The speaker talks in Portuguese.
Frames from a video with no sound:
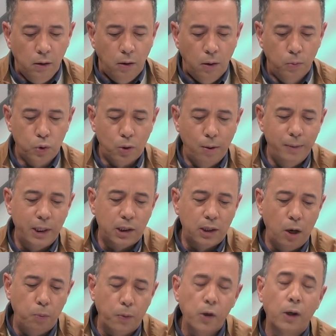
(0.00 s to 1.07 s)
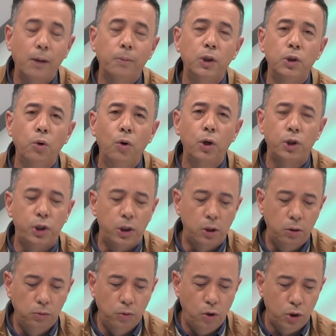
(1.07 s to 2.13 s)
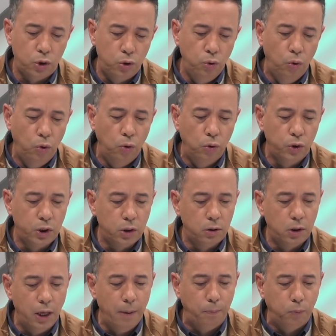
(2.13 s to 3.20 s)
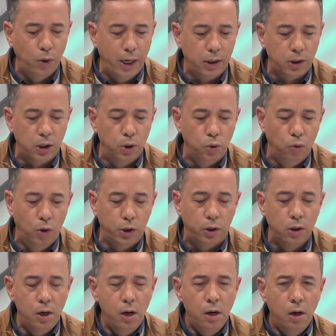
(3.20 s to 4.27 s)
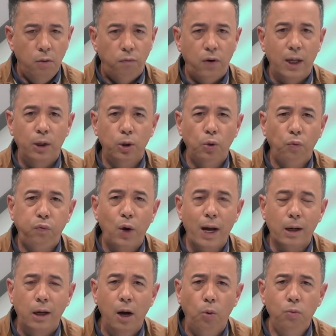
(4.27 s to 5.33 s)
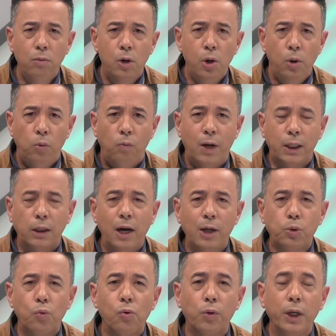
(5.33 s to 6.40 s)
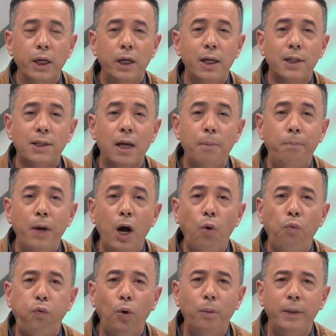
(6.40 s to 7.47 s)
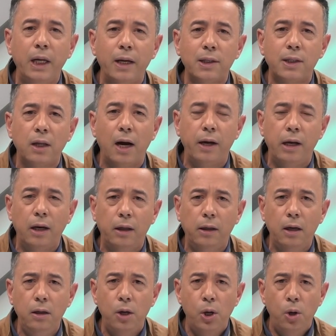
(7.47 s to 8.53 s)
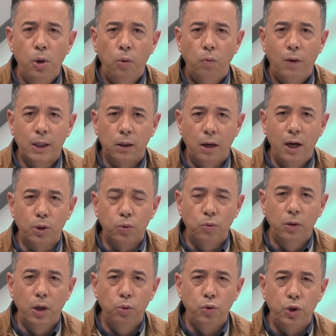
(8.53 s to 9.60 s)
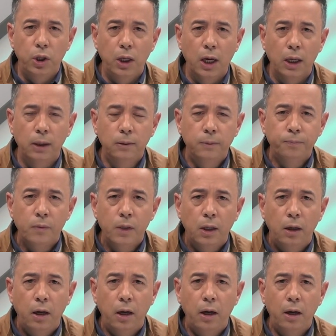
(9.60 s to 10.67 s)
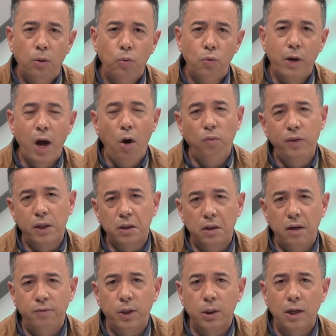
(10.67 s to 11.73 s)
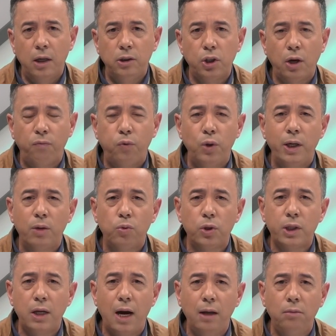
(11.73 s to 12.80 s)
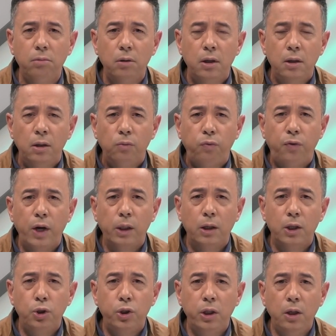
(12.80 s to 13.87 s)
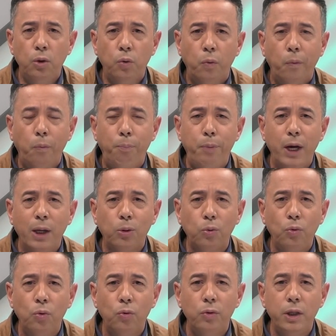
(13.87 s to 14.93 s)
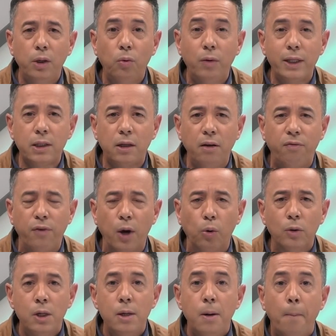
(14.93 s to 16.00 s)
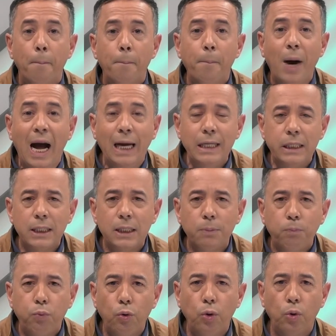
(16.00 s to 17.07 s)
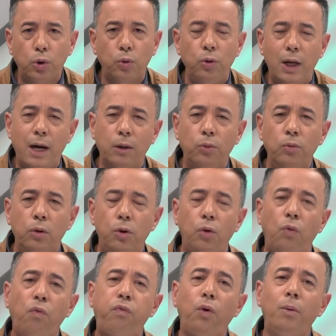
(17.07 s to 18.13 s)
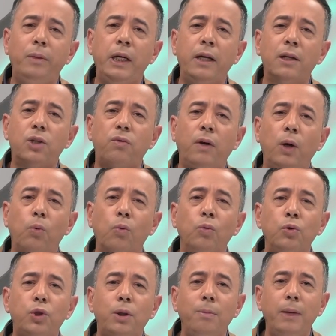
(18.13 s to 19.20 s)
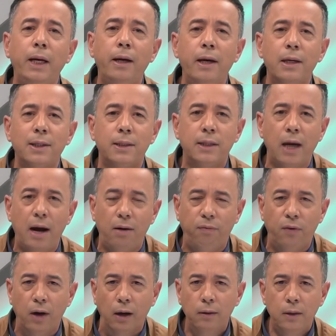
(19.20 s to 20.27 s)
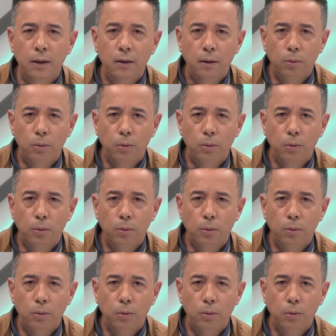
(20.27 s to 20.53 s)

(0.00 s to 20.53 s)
Vamos começar o programa de hoje, nosso tempo essa de hoje, falando do Fracão. O Atlético que recebeu o Fluminense na Arena, o Atlético não tinha é, o Kelvin, que na verdade já foi negociado, o Fernandinho, o Bento e o Esquivel. Mas, por outro lado, o Fluminense veio com um time reserva.